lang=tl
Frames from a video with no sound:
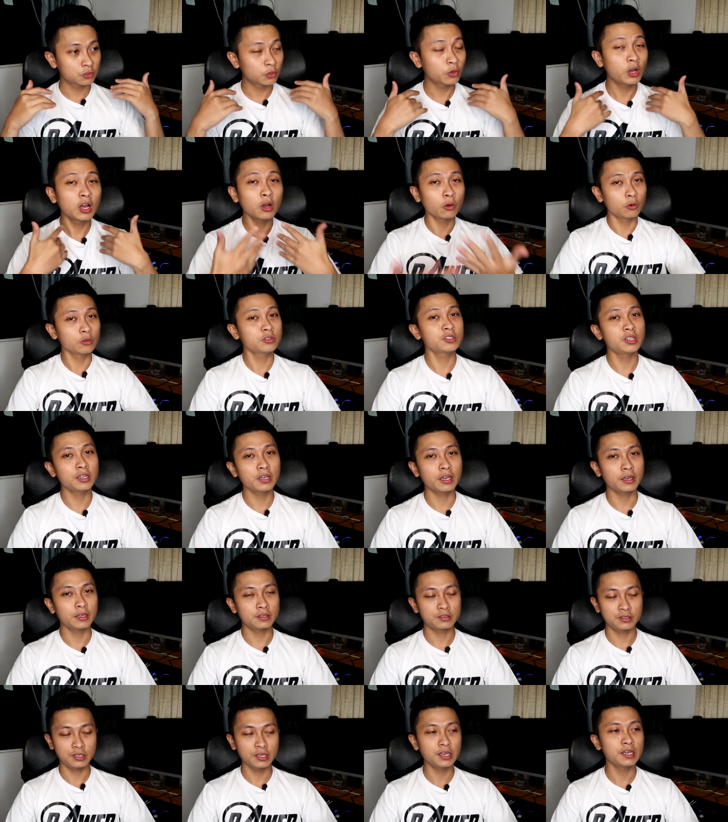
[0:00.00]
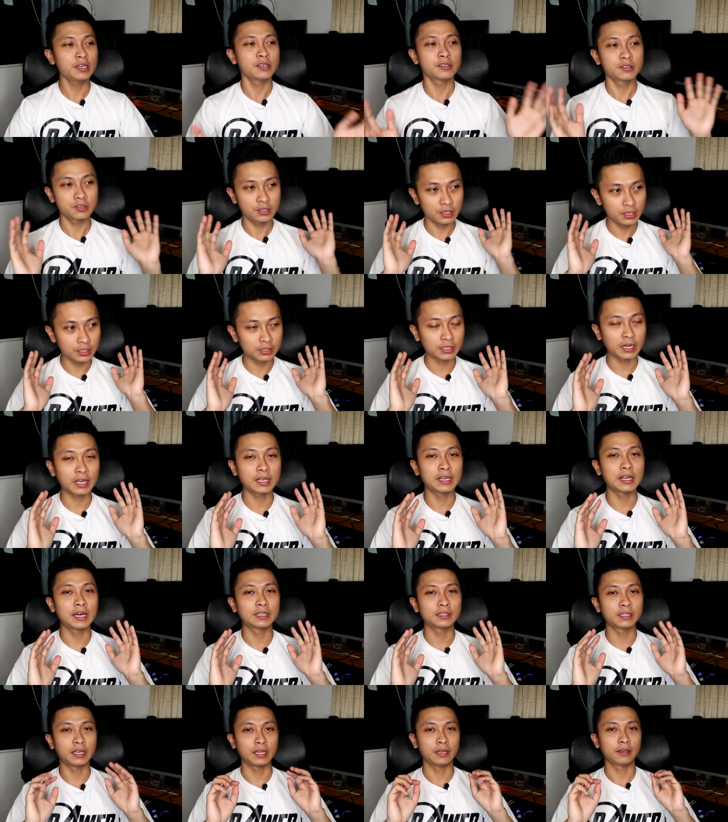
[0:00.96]
So ako, sige, sige, sige try
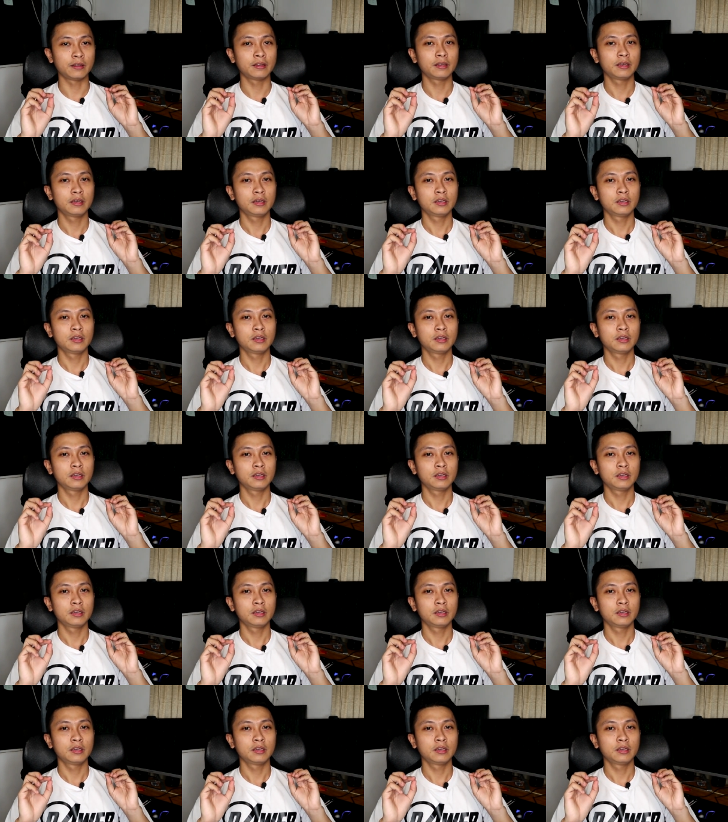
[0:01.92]
natin.